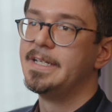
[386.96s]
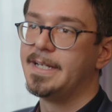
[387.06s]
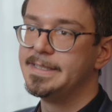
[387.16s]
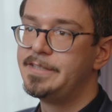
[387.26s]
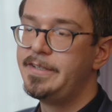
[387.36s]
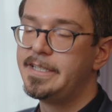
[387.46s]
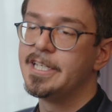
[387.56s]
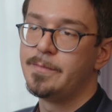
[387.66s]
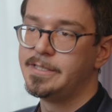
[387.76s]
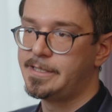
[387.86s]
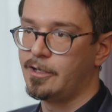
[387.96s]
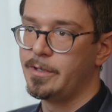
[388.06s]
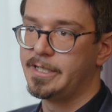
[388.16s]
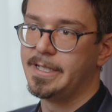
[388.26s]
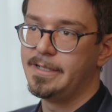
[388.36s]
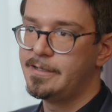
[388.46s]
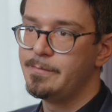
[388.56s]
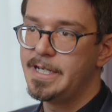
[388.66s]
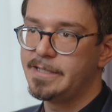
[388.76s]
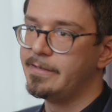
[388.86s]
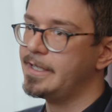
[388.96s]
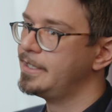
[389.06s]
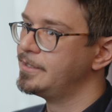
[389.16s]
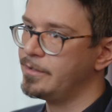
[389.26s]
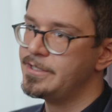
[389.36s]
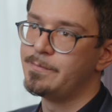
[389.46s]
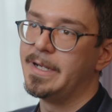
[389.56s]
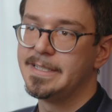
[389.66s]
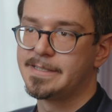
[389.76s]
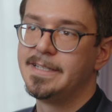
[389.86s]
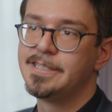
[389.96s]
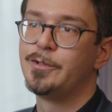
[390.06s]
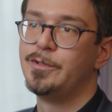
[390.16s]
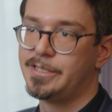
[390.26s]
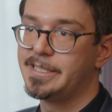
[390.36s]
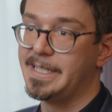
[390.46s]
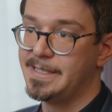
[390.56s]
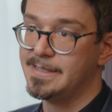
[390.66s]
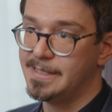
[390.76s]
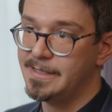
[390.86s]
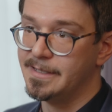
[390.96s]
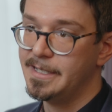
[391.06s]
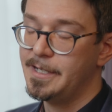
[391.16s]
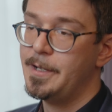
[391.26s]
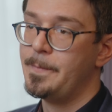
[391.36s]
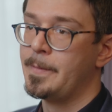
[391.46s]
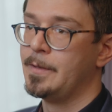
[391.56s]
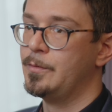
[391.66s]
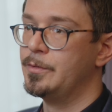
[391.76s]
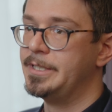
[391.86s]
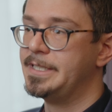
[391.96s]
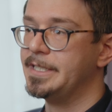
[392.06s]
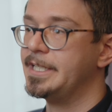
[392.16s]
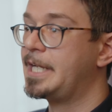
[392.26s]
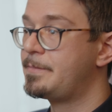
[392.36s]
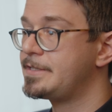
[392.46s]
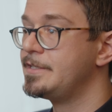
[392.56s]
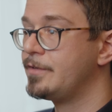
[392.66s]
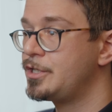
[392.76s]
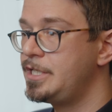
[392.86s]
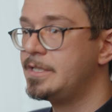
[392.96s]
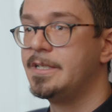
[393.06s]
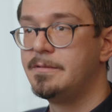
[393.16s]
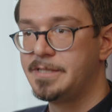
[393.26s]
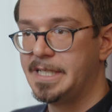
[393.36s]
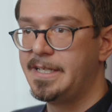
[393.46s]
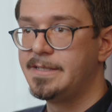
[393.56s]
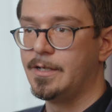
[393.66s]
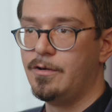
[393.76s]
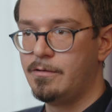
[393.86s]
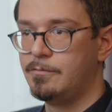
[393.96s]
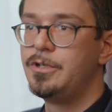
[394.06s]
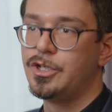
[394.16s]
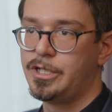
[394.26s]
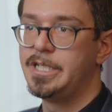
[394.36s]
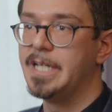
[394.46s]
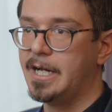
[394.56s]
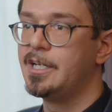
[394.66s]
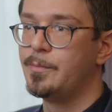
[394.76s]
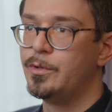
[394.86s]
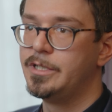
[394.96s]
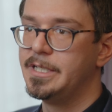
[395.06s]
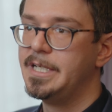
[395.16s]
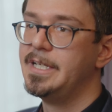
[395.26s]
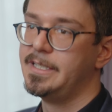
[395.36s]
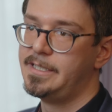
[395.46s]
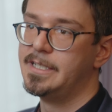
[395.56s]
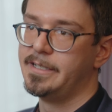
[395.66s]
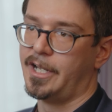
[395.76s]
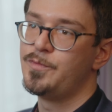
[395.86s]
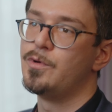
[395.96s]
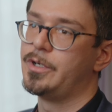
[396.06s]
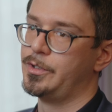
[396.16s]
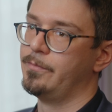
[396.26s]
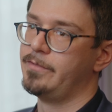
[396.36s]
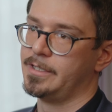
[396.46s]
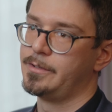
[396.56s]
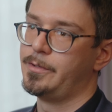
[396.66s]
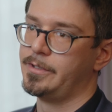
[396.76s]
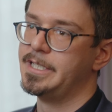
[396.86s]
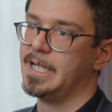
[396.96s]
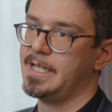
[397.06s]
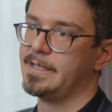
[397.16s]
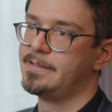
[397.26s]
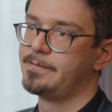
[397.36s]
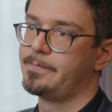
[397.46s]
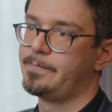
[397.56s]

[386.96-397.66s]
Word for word: Das ist wichtig, dass man sich darüber Gedanken macht, weil sonst macht das Ganze natürlich keinen Sinn. Und äh, da gibt es in verschiedenen Settings auch unterschiedliche Angebote, die da in Anspruch genommen werden können, je nach Land.